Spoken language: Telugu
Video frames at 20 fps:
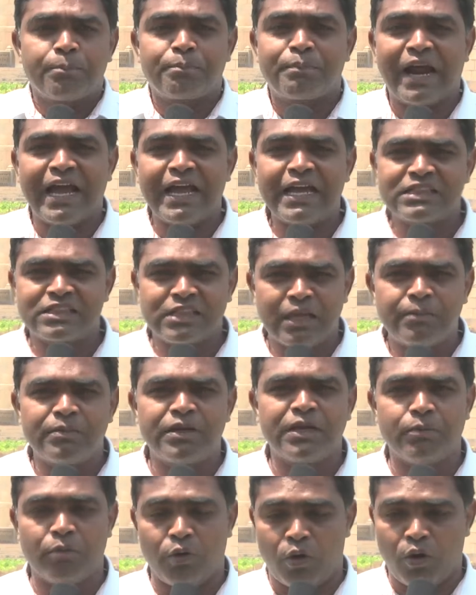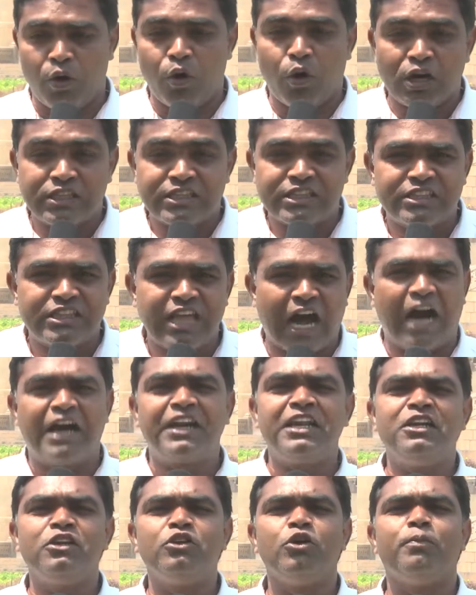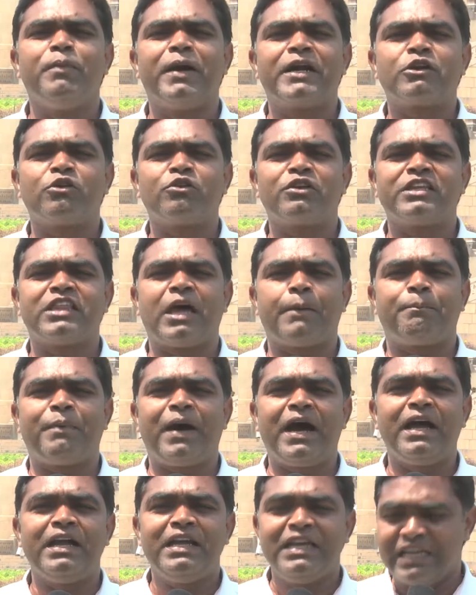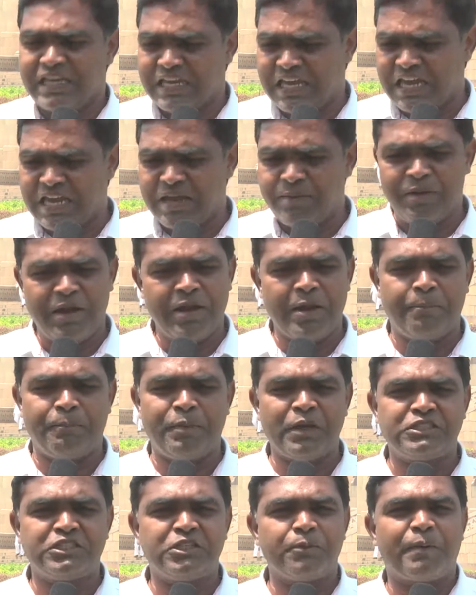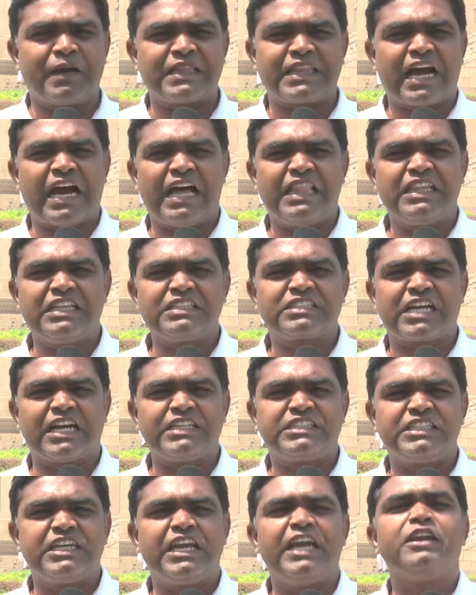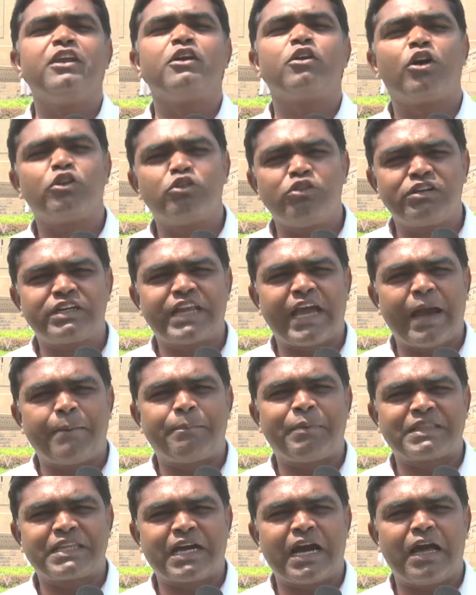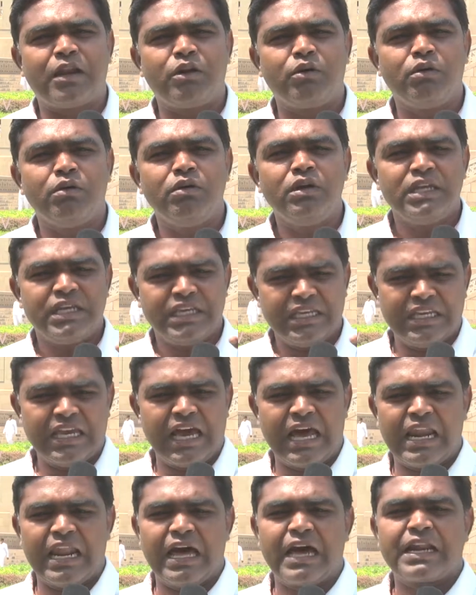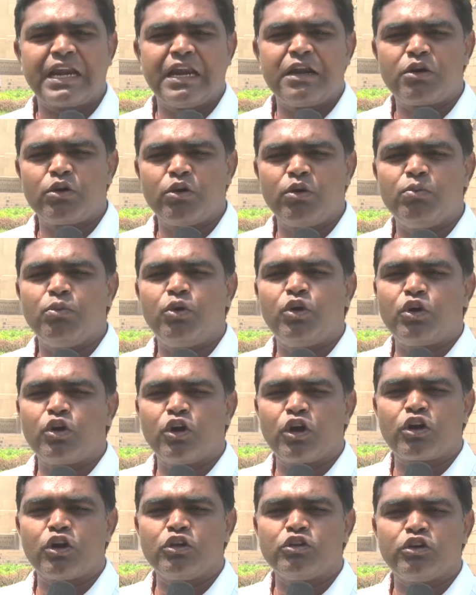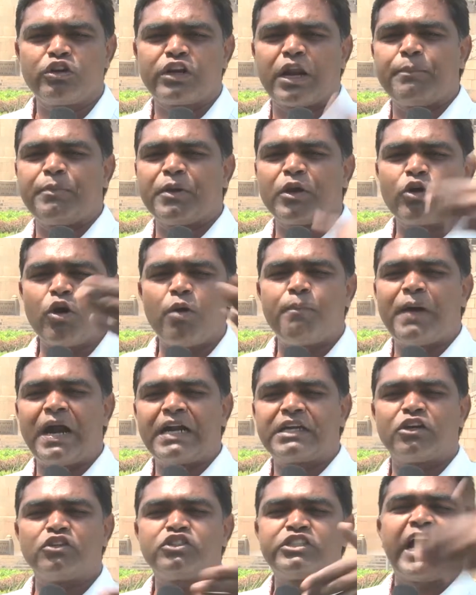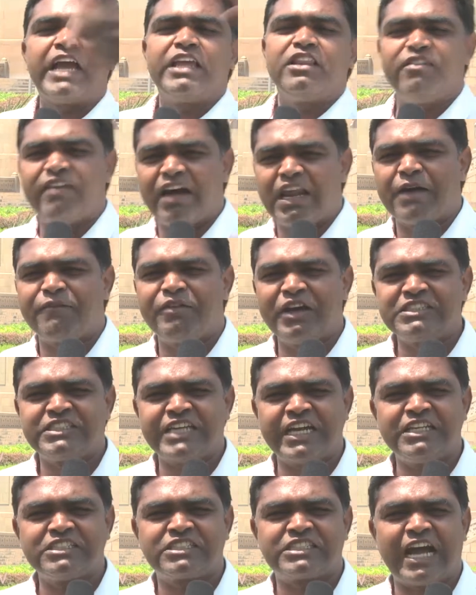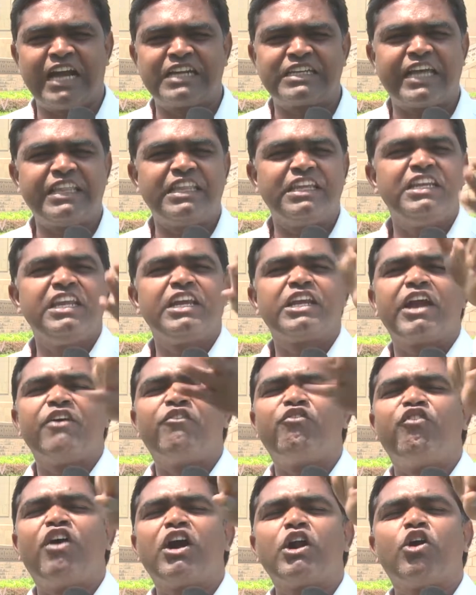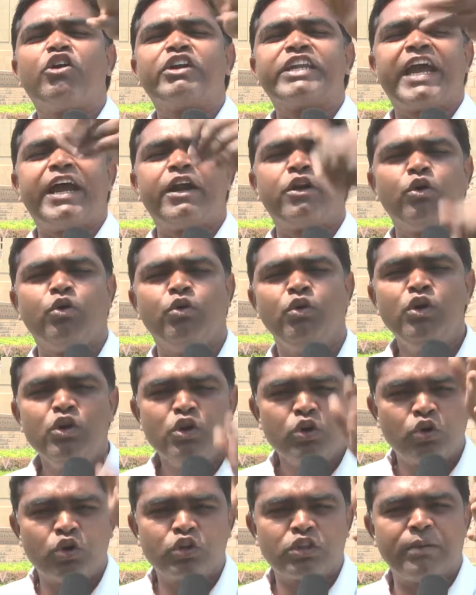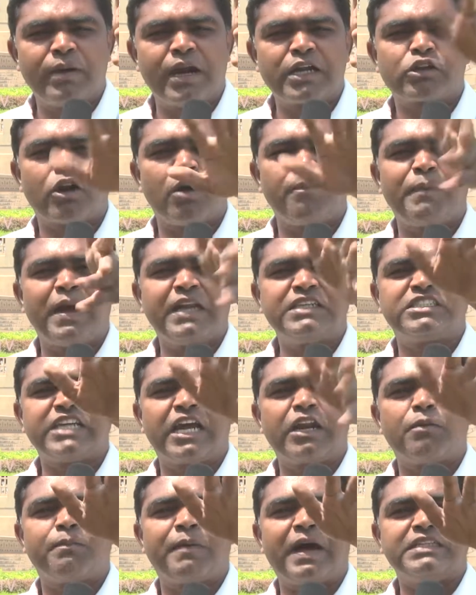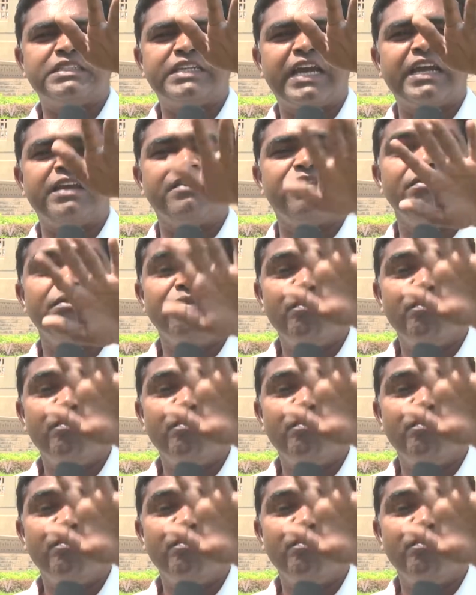ప్రయత్నంని ఒక దారిని ఉండి తప్ప ఈ ఈ పిచ్చి పథకాలు తీసుకొచ్చి ఎన్ని రోజులు ఉంటాయి ఆ పథకాలు ఇవాళ రెండు మూడో రోజులు రేపు ఇంకో పార్టీ వచ్చి ఐదు వేల పెన్షన్ ఇస్తా అంటుంది నీకెవ్వడోటేడు గుర్తుపెట్టుకో పెన్షన్లు పనిచేయి